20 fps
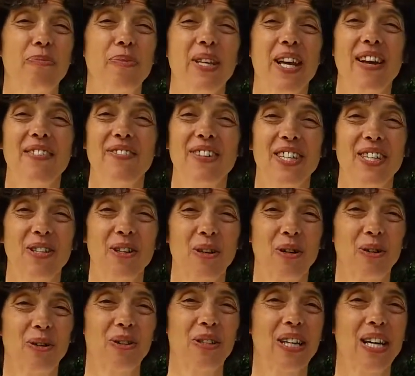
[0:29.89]

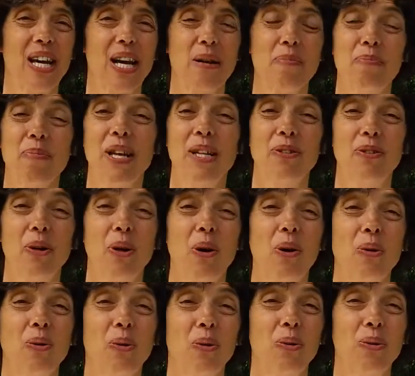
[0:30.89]
bienveillante, pleine de
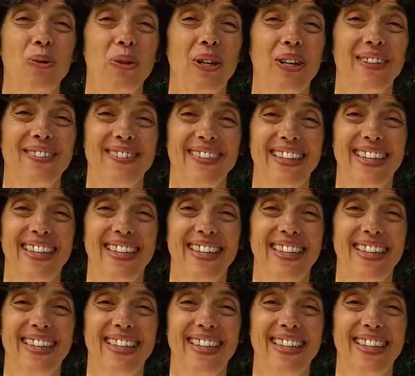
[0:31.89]
rencontres.